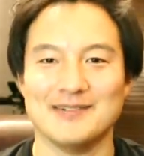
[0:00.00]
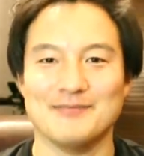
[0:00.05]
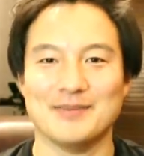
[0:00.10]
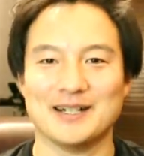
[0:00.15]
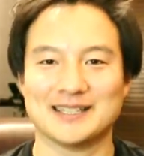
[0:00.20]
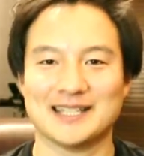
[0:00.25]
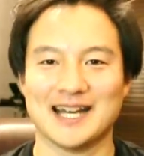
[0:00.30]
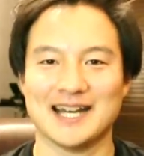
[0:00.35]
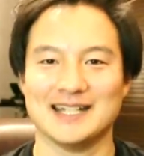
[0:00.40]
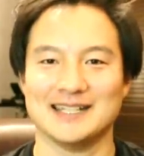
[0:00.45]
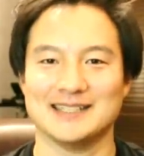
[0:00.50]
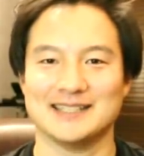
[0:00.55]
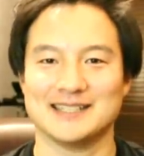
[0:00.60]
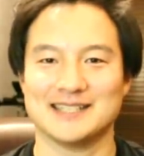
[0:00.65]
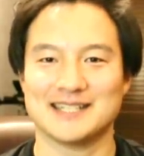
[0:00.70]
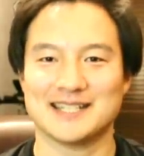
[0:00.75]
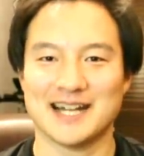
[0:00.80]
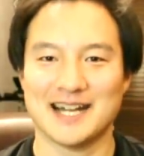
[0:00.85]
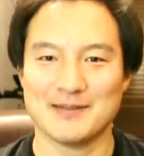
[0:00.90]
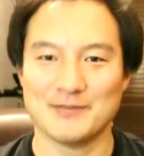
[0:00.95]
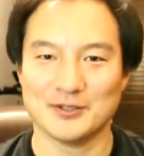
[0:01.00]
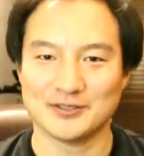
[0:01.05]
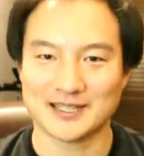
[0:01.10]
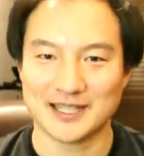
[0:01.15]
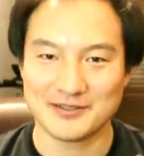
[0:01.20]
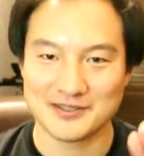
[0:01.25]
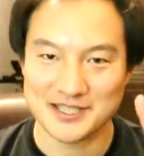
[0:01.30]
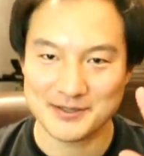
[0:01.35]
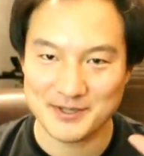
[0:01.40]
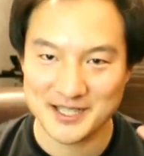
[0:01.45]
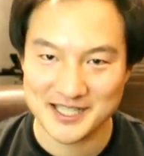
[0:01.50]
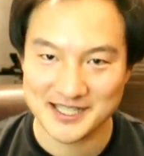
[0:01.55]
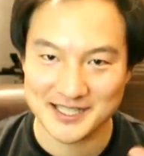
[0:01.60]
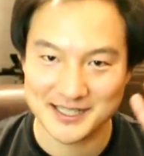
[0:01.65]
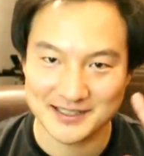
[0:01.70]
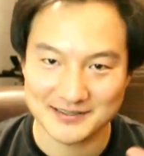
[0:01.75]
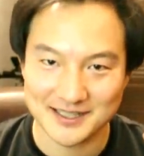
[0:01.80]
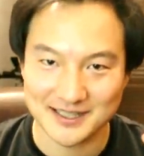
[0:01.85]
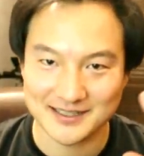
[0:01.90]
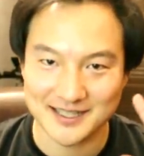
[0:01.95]
また次回も楽しみにして
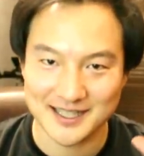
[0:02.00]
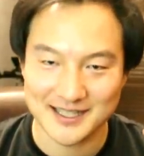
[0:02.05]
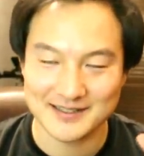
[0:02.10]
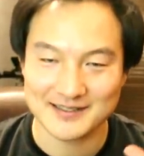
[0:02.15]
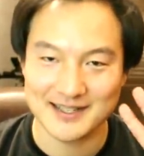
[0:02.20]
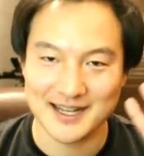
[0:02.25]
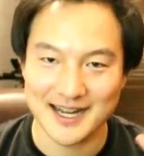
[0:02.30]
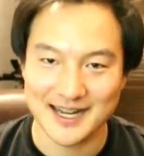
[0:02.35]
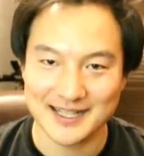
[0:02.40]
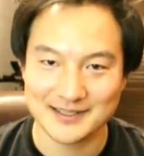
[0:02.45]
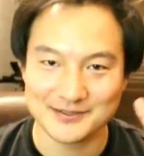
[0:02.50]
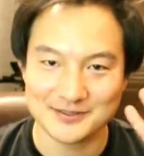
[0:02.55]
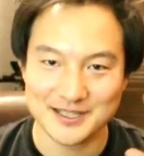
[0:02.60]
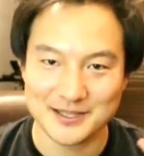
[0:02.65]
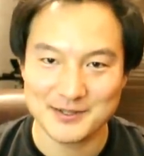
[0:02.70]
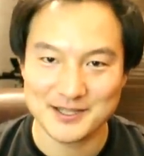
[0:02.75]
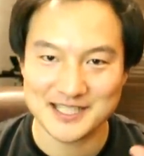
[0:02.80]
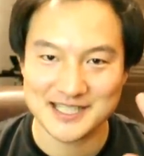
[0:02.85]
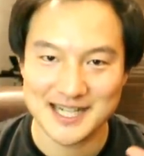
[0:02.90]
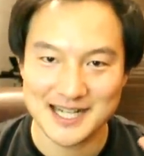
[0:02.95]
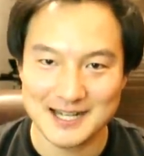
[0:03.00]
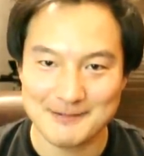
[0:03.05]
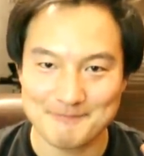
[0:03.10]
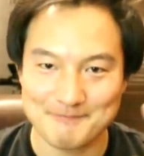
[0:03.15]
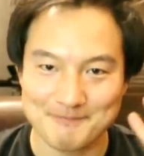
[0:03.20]
いてください。ありがとうございました。